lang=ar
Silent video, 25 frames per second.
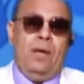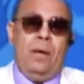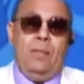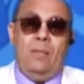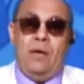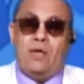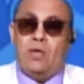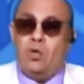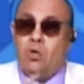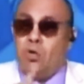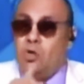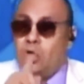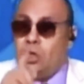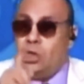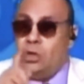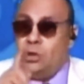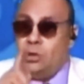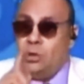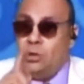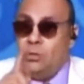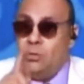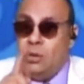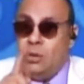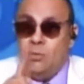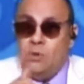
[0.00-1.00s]
لا ما اقصدش
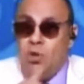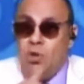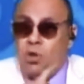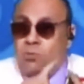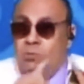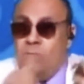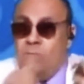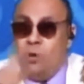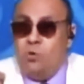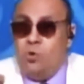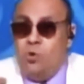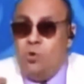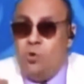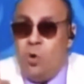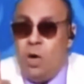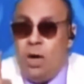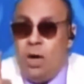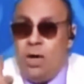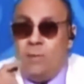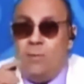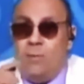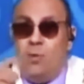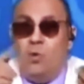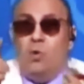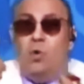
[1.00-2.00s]
انا ما بقولش الموضوع
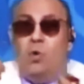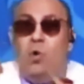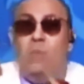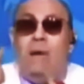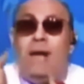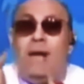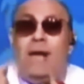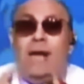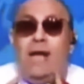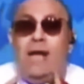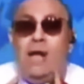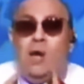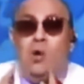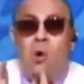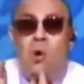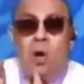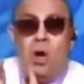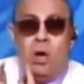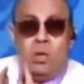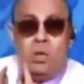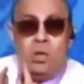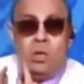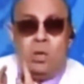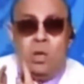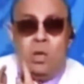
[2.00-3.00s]
انا بقول جمل
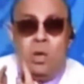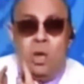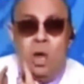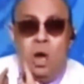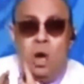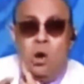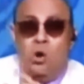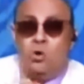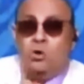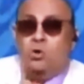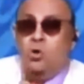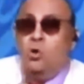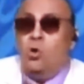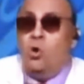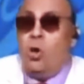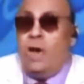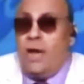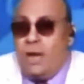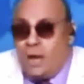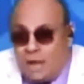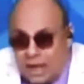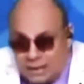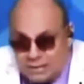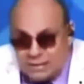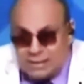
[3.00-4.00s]
الحوار قلت له
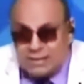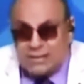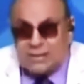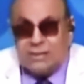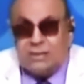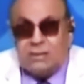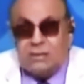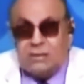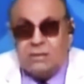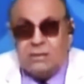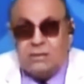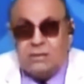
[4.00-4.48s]
اخرس